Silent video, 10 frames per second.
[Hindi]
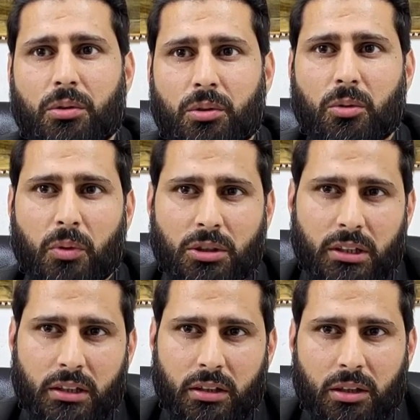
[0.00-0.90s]
तो उनको बहुत
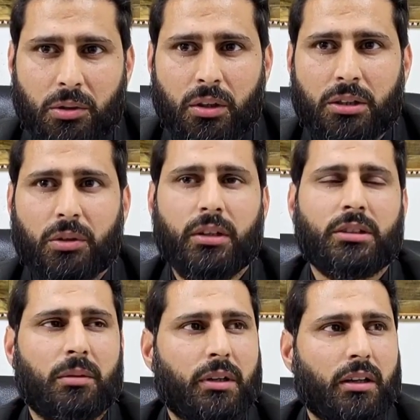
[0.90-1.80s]
सारी दिक्कतों का जो है
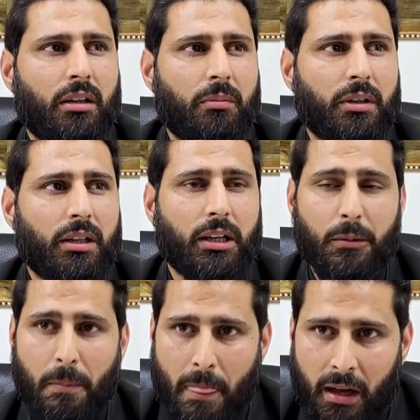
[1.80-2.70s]
सामना करना पड़ता है
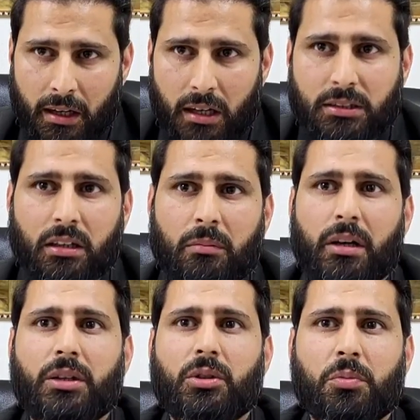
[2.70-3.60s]
खासकर
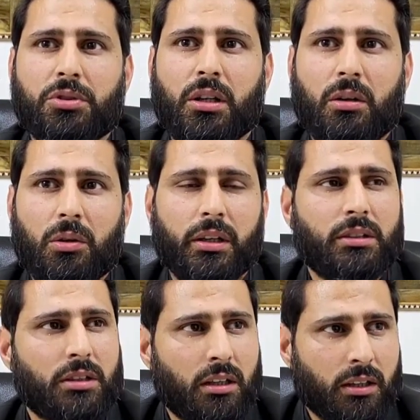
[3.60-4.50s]
हमारे जो बुजुर्ग लोग
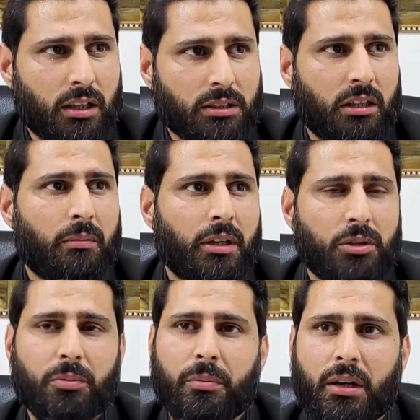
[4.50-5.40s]
हैं खासकर हमारे
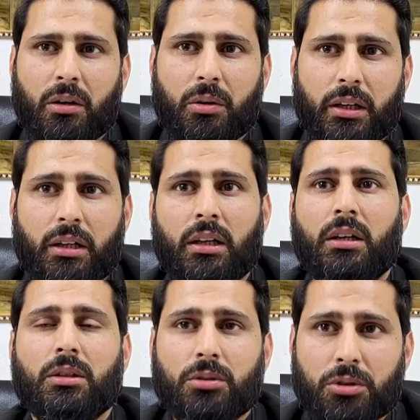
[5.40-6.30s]
जो बीमार लोग हैं
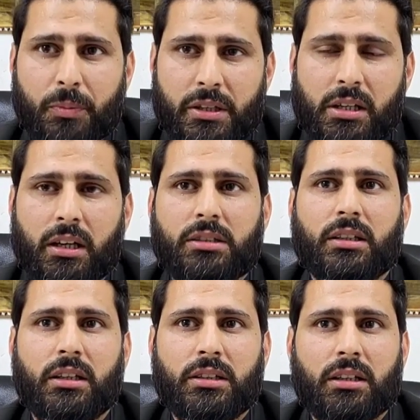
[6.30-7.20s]
जो स्पेशली हज
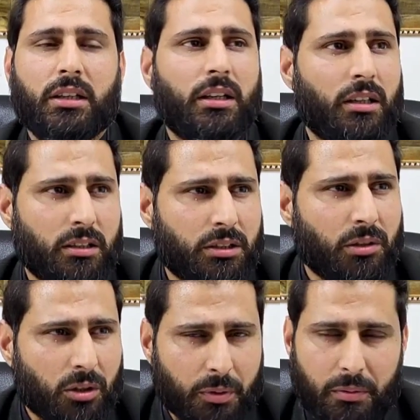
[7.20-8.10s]
के लिए जाते हैं या किसी
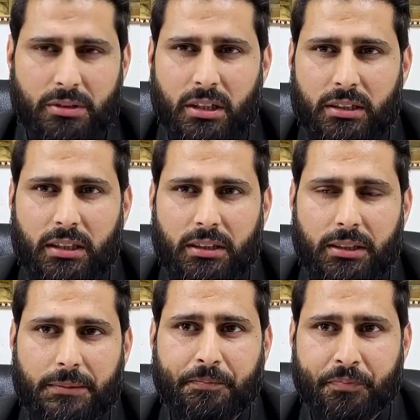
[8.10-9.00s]
और पर्पज़ के लिए
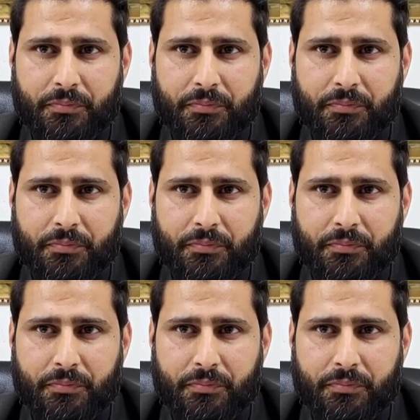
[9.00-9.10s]
जाते हैं